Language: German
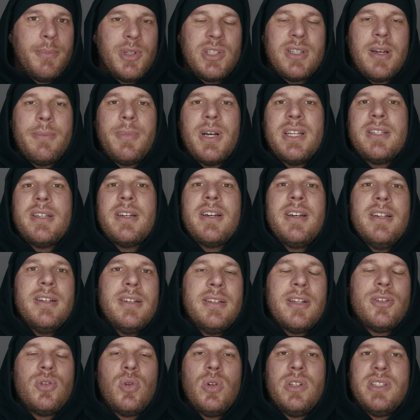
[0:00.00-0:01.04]
Mitarbeiterinnen
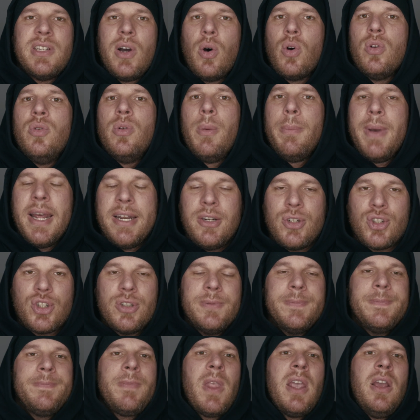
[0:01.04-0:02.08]
natürlich auch nur
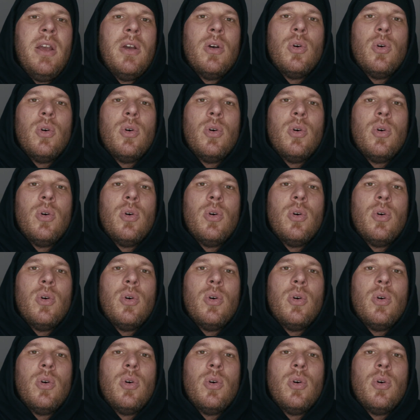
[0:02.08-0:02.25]
Menschen